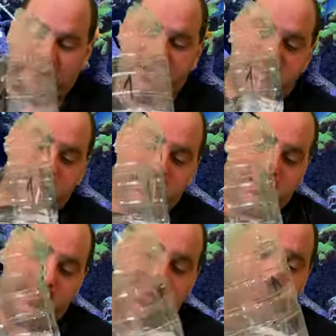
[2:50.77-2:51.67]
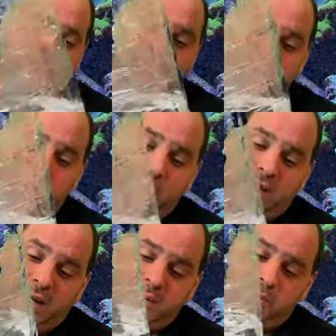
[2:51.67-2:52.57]
dass das hier schon
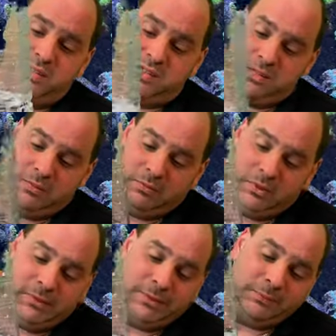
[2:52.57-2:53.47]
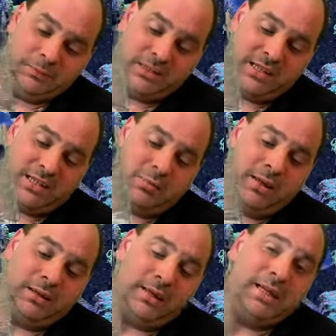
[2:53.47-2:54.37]
mal ein bisschen, ähm, ich sage es
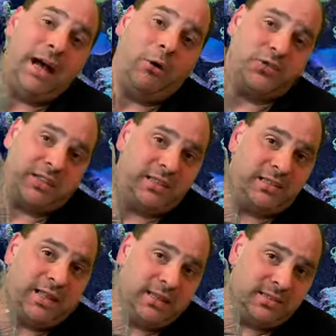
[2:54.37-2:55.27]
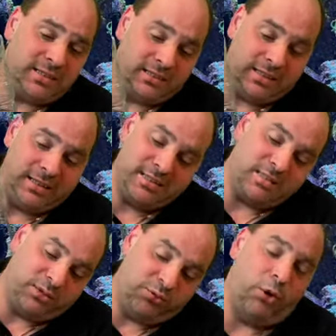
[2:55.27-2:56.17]
mal, auskristallisieren kann. Das ist
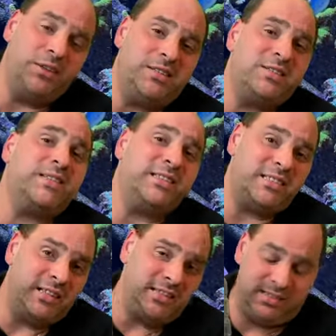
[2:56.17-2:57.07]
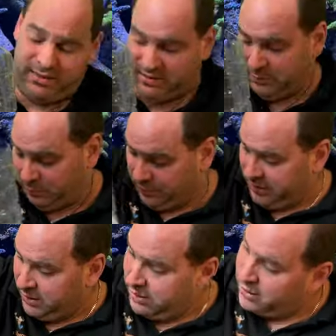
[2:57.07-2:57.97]
nicht gefroren, das ist kristallisiert.
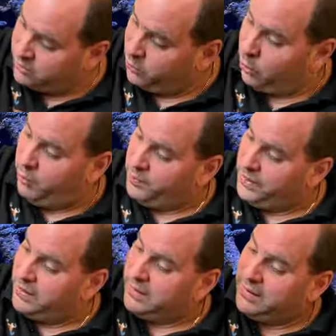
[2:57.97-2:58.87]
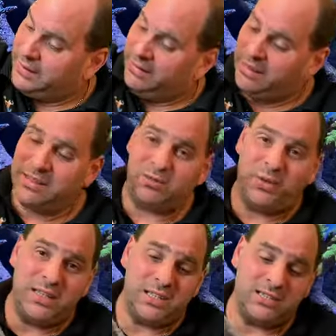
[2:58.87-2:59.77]
So, jetzt,
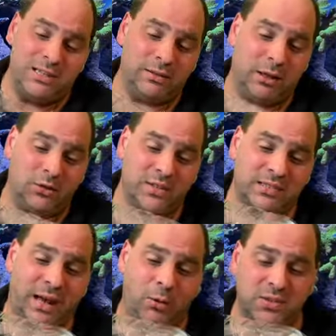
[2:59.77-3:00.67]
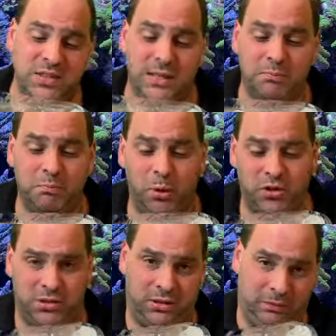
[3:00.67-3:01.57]
wenn ich jetzt hier draus was rausnehmen
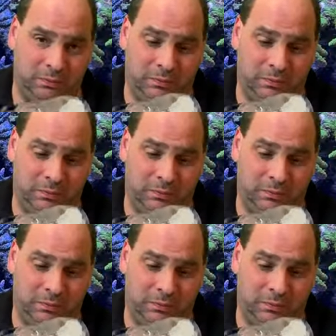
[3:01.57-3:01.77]
möchte,